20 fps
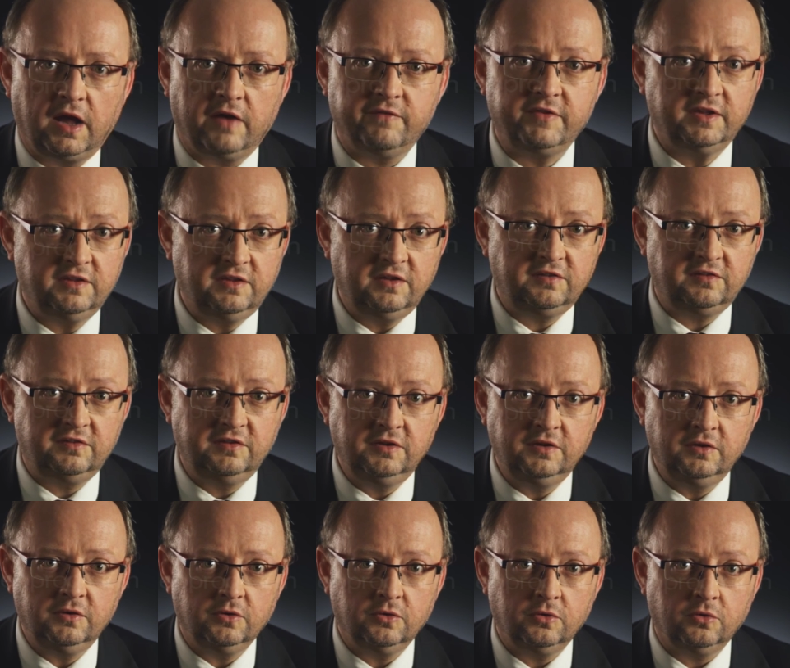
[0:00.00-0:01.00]
Avec
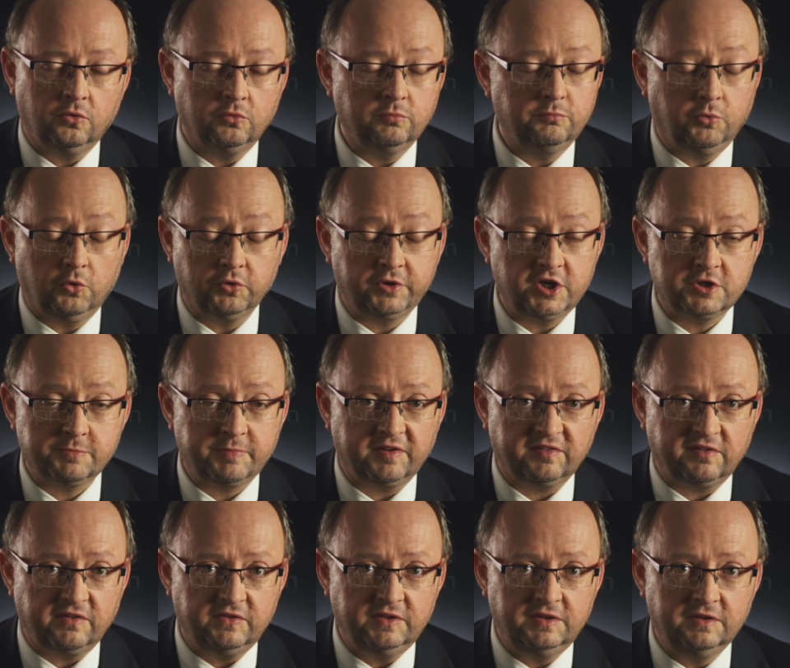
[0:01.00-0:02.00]
des on ne protège pas
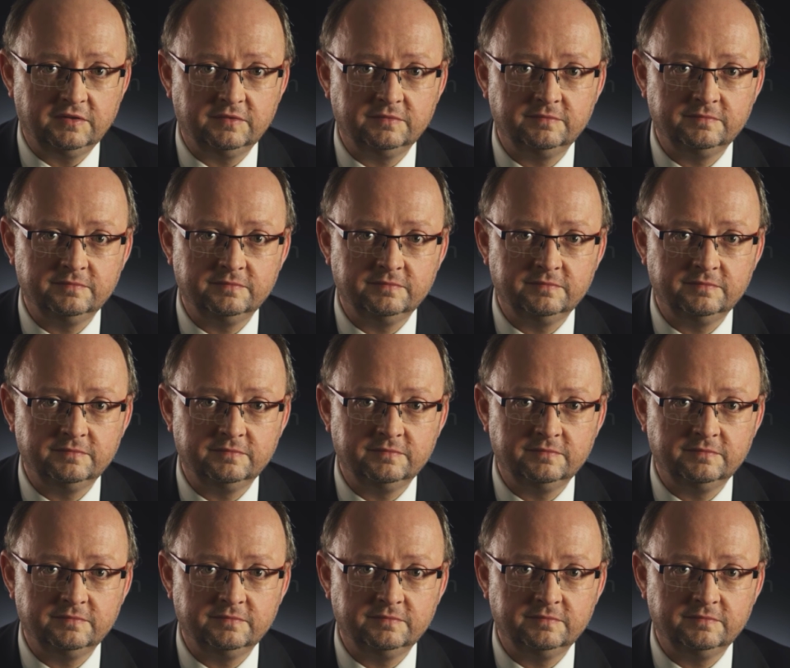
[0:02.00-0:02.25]
sa vie.